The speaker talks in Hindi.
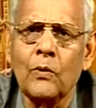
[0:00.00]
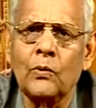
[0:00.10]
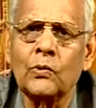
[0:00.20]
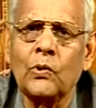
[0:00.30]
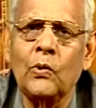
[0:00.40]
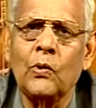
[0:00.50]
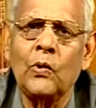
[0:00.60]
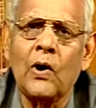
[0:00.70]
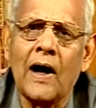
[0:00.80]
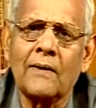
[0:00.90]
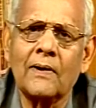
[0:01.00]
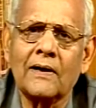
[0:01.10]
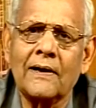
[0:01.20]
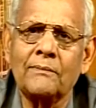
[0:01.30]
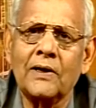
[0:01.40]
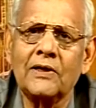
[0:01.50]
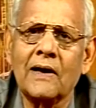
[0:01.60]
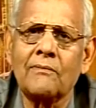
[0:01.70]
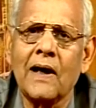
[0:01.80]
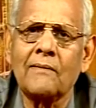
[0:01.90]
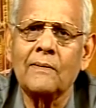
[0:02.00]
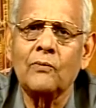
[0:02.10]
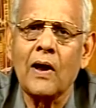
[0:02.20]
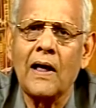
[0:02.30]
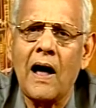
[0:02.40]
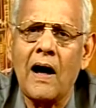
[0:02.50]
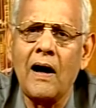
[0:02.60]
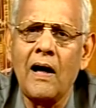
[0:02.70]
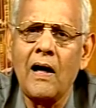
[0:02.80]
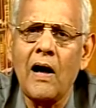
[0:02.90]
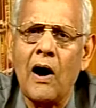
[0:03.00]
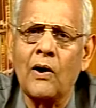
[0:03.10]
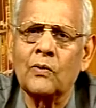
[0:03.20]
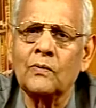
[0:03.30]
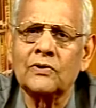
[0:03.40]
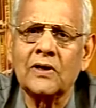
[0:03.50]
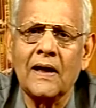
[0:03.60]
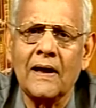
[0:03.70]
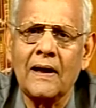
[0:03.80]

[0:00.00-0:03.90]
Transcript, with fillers: उनको अकबर ने अपने दरबार में बुलाया और उनसे